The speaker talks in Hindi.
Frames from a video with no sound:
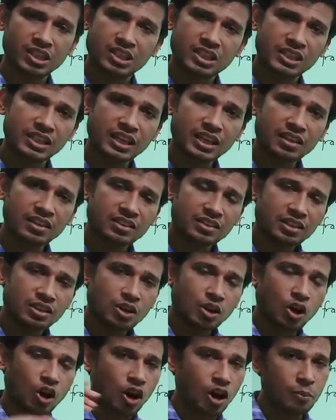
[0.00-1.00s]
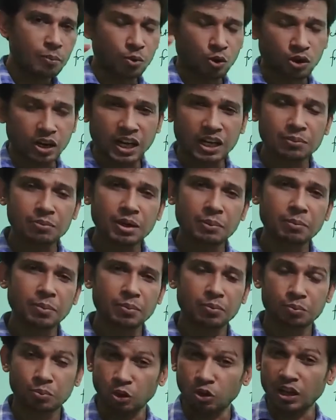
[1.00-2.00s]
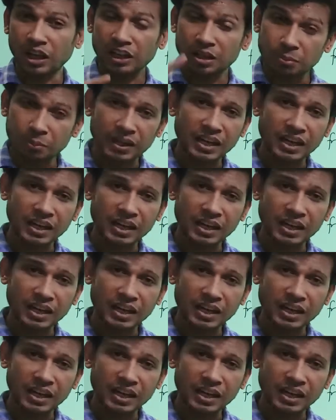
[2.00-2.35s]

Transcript: ठीक है और प्रोडक्ट में प्रोडक्ट